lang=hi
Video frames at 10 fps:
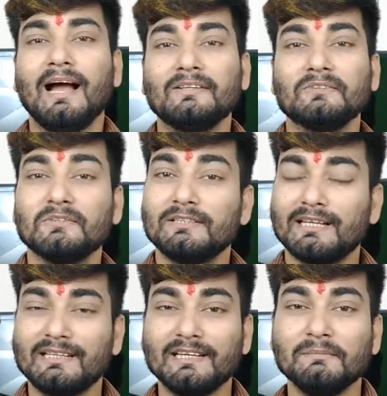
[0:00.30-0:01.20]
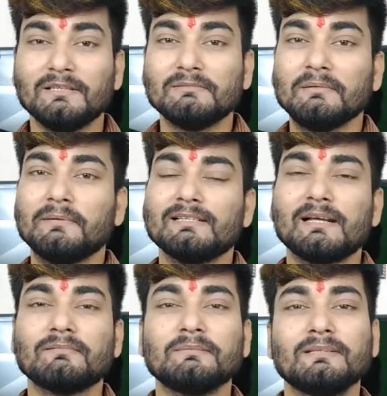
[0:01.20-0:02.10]
हाय दोस्तों टेक्निकल मनीष में फिर से
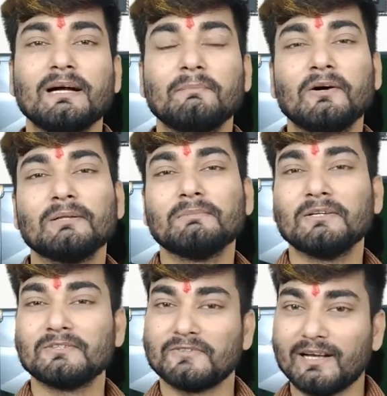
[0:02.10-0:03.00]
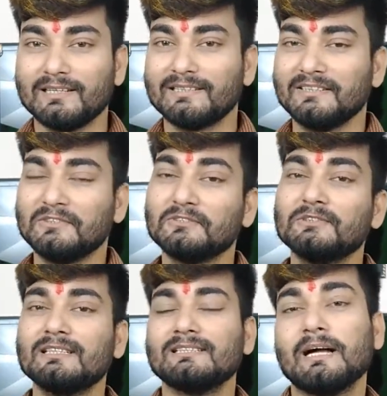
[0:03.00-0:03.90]
आप सभी का बहुत बहुत स्वागत है दोस्तों
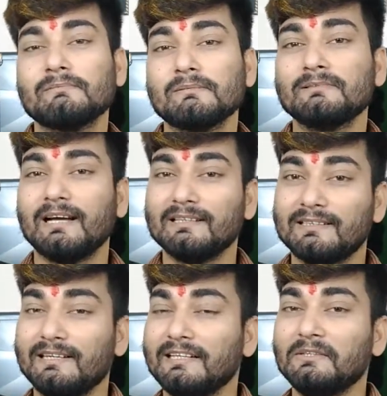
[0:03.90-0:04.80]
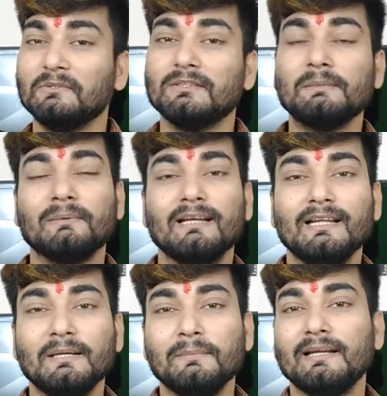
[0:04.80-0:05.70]
जैसा कि आप सब जानते हैं कि दो दिन
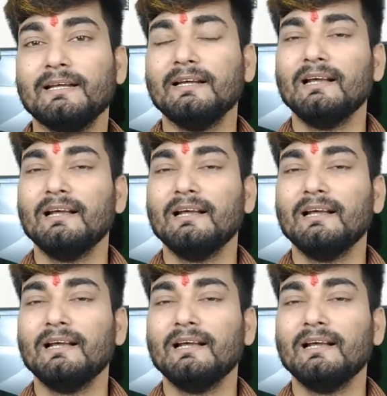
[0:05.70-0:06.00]
पहले ही मैंने